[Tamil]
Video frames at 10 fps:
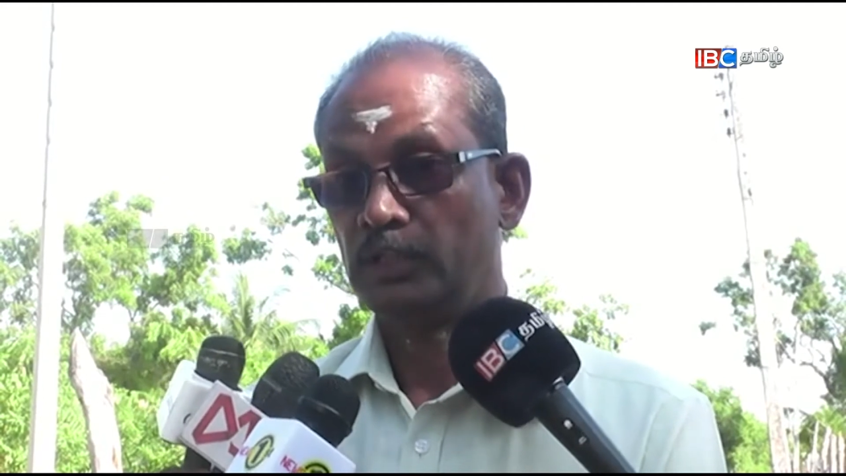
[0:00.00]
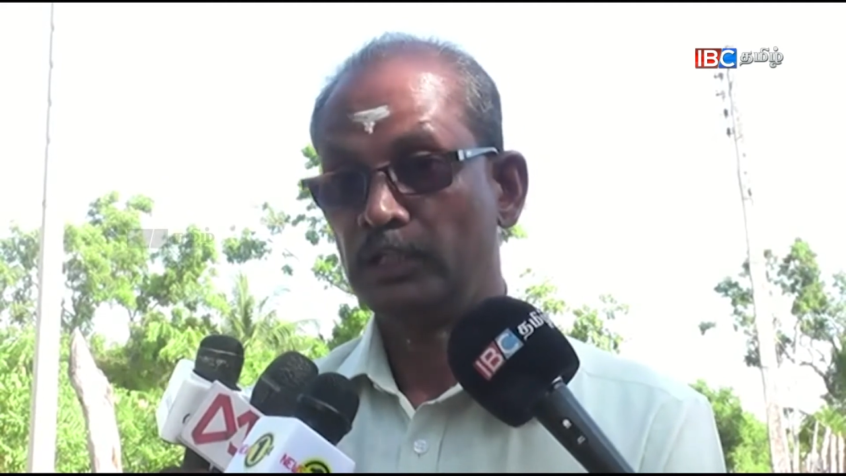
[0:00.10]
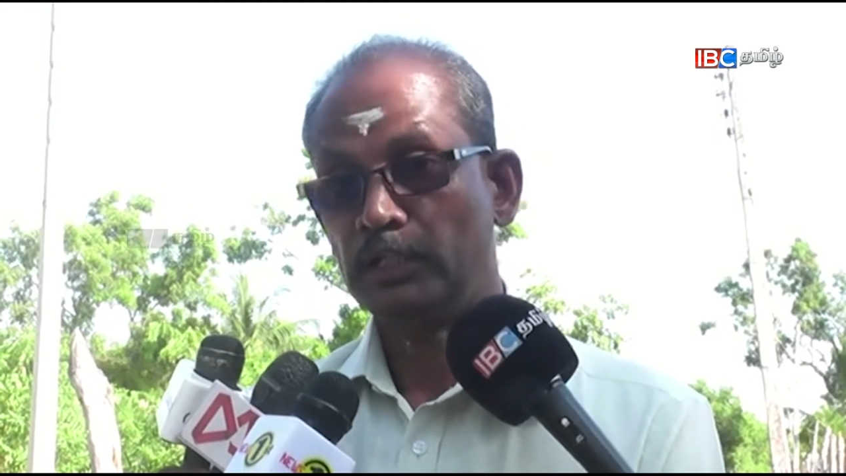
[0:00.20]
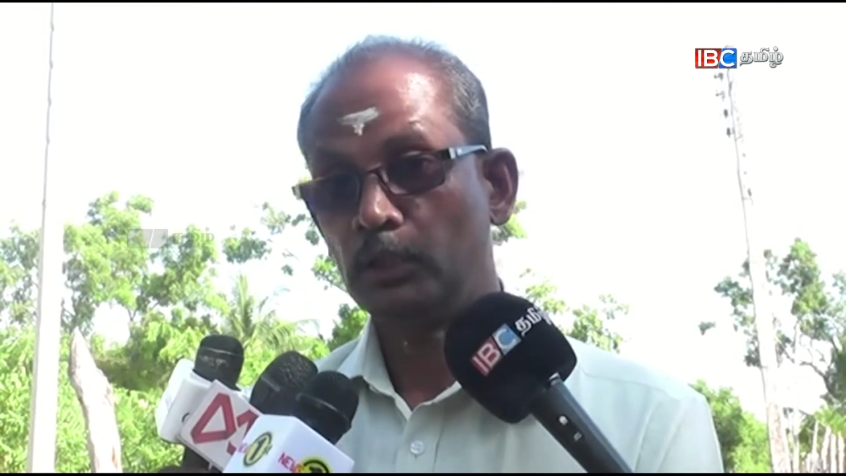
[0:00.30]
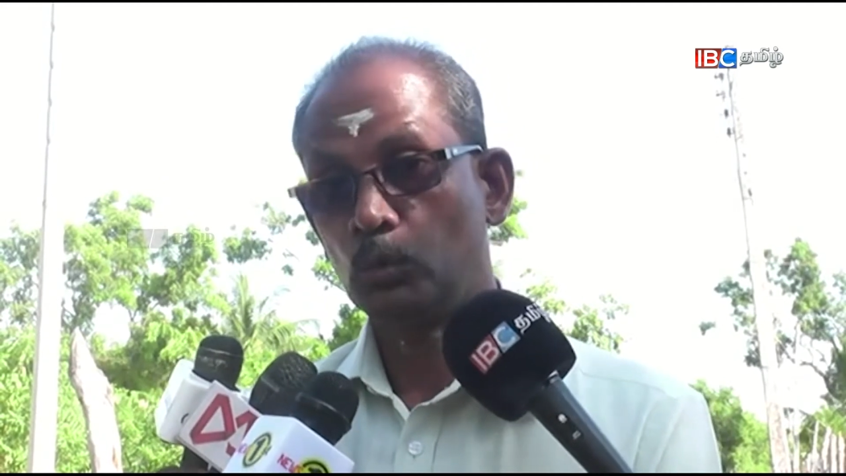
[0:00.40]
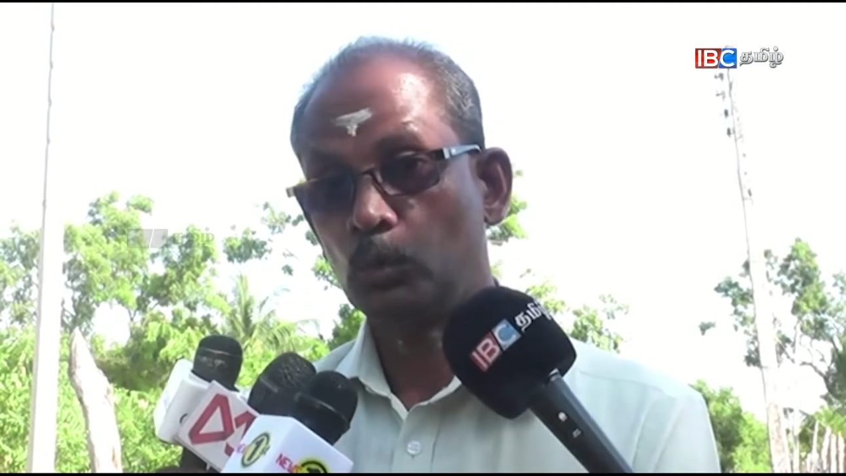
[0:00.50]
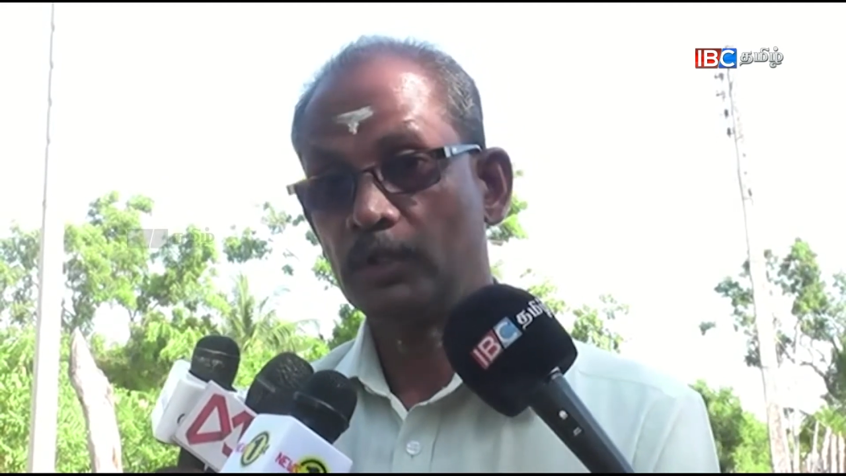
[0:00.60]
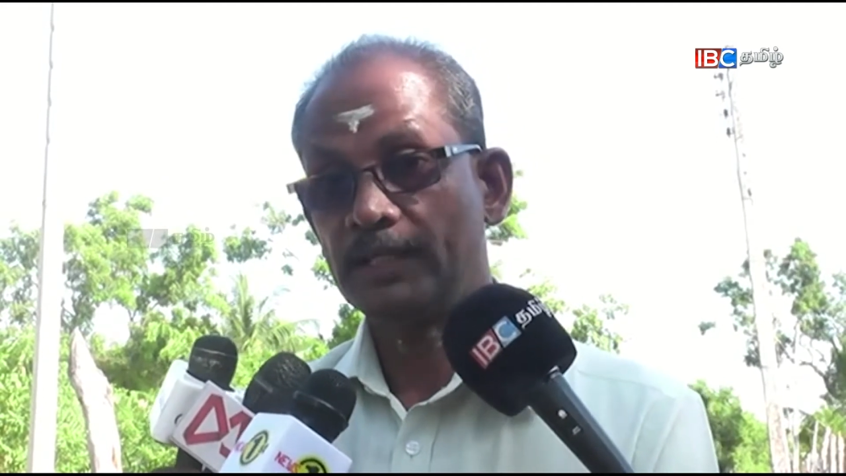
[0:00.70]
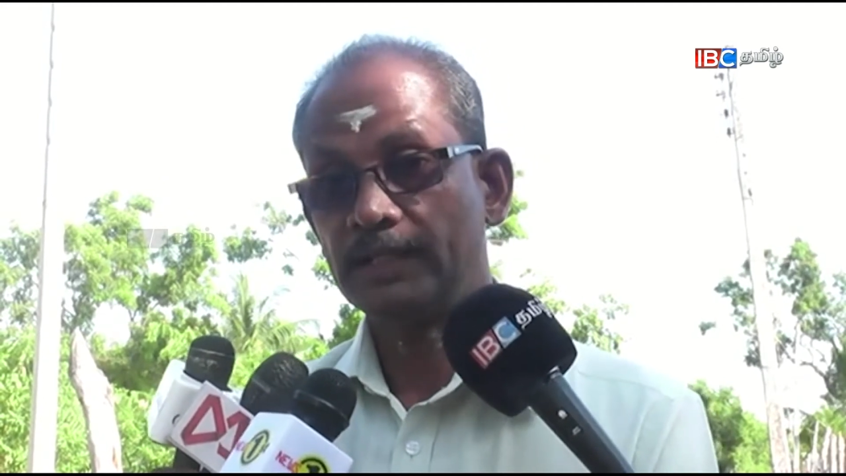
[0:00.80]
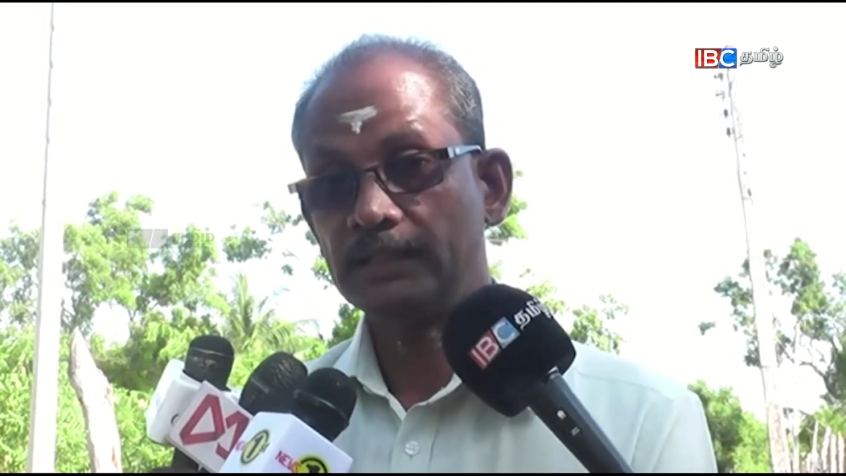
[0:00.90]
நீங்கள்
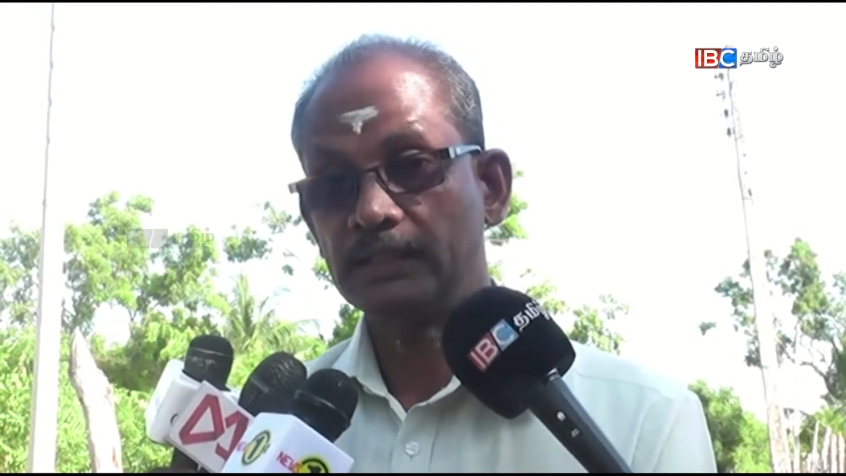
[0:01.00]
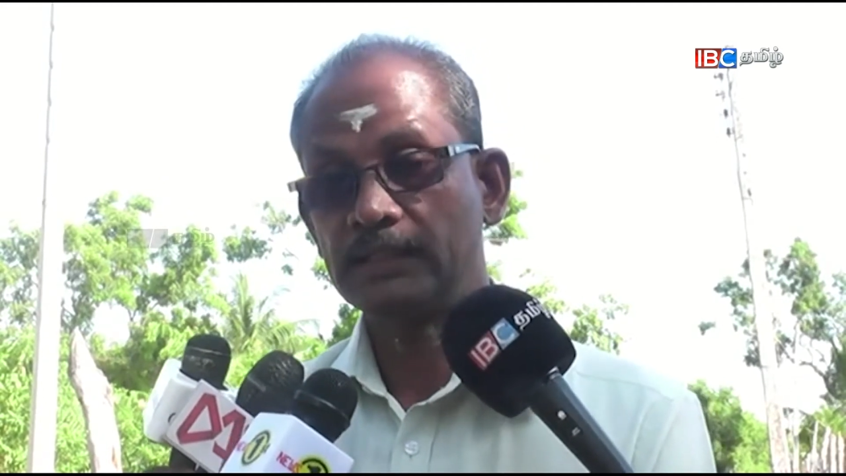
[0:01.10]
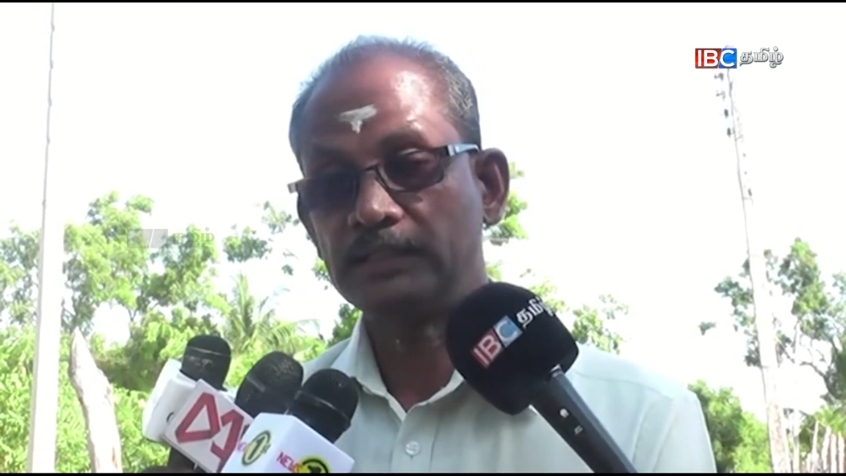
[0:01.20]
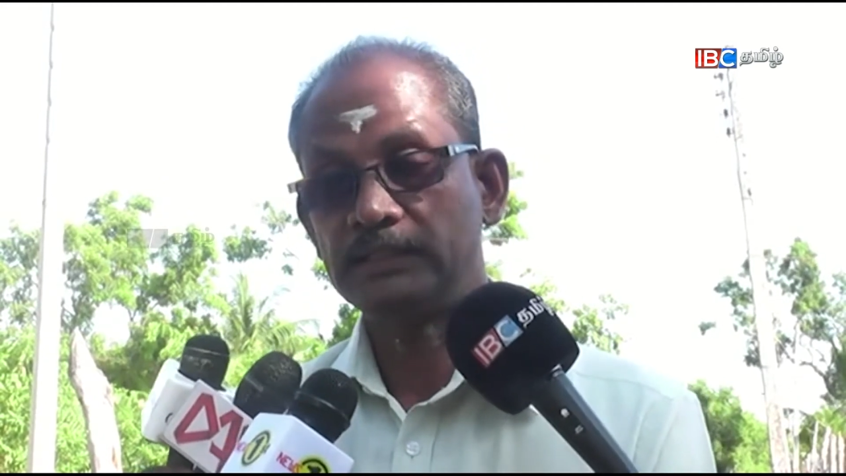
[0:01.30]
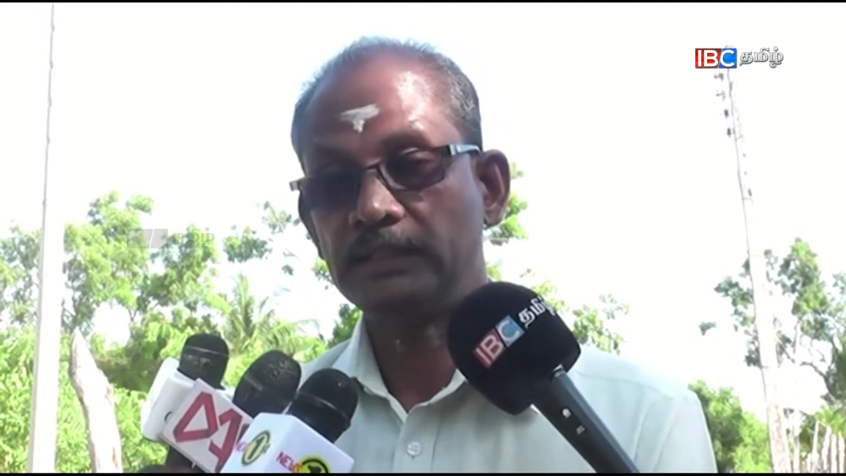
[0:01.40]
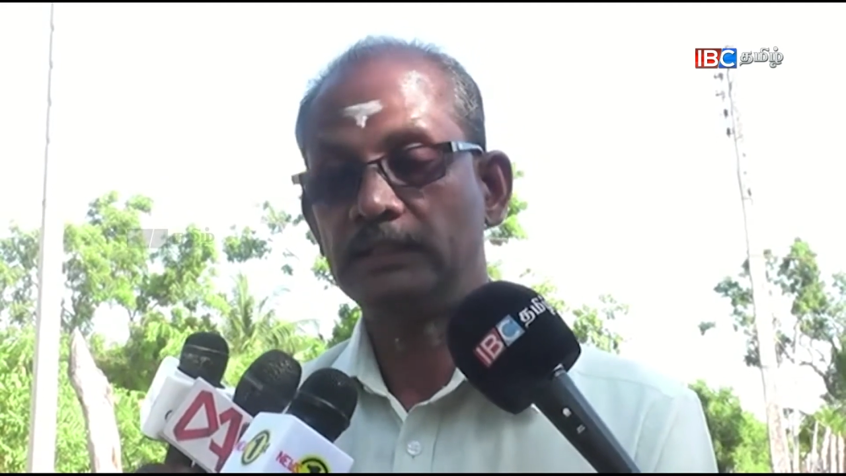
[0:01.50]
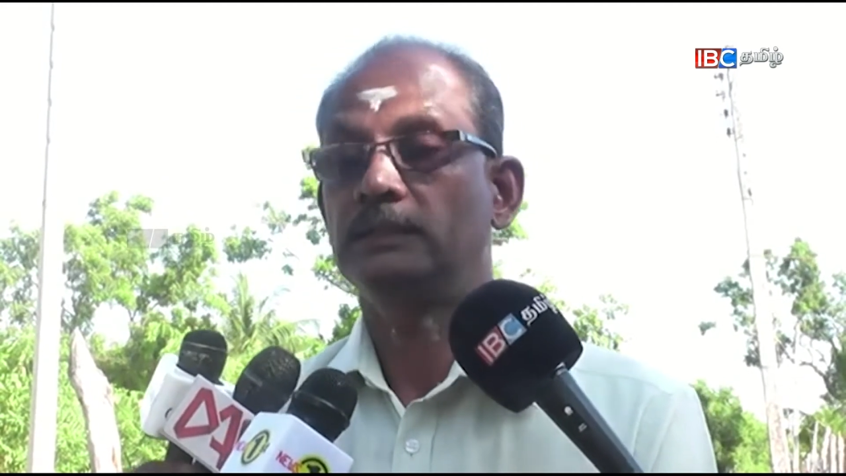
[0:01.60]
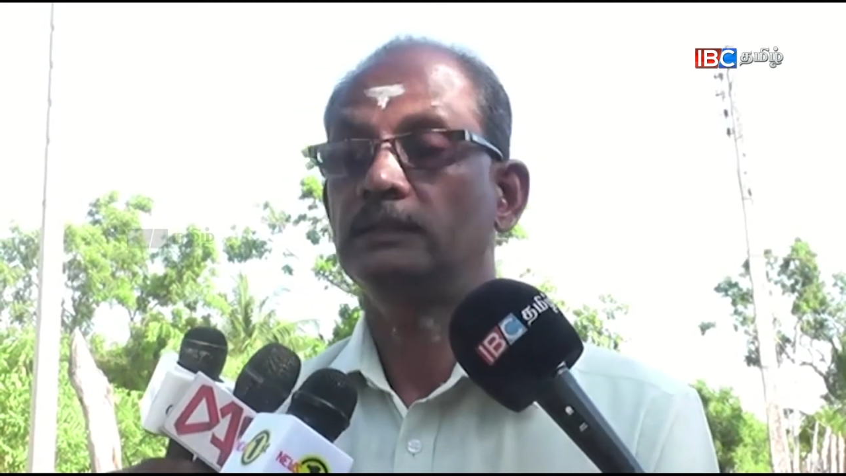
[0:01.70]
உங்களுடைய எதிர்க்கட்சி